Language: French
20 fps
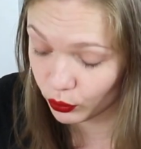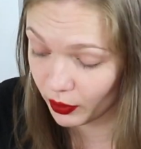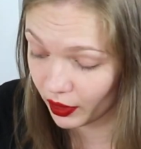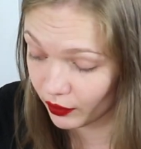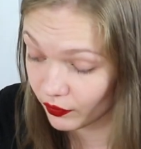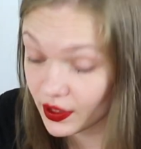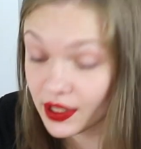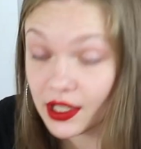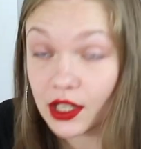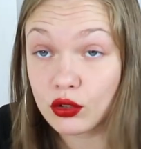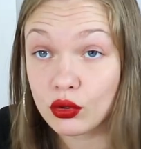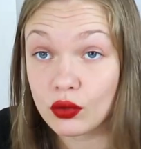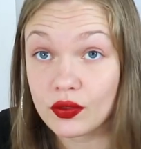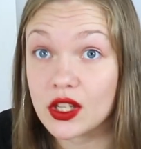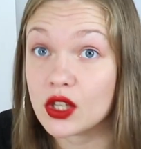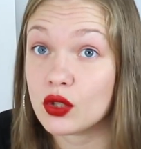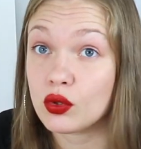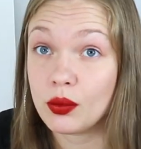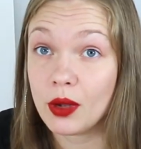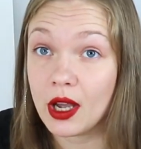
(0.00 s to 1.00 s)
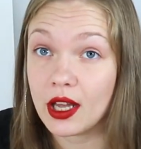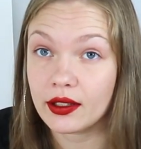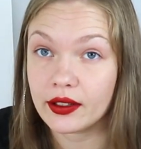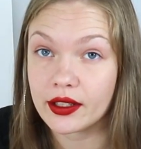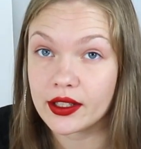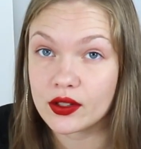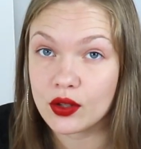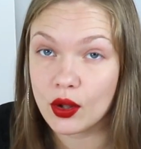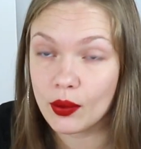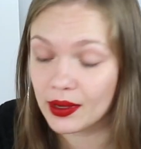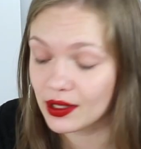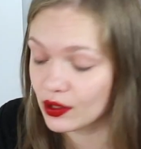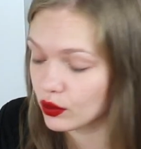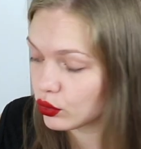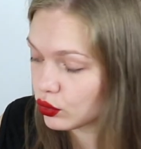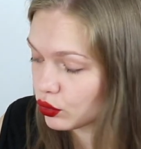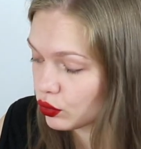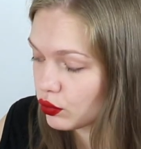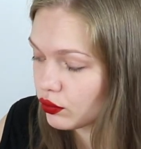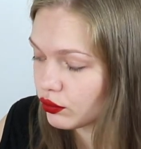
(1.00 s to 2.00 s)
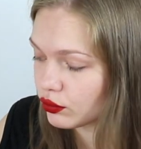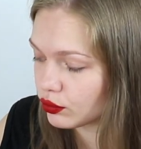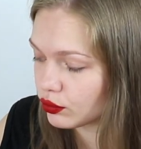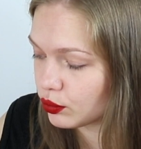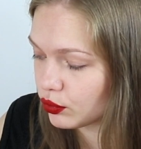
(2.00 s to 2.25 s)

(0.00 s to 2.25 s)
Donc bref ça je trouve ça super intéressant parce que du coup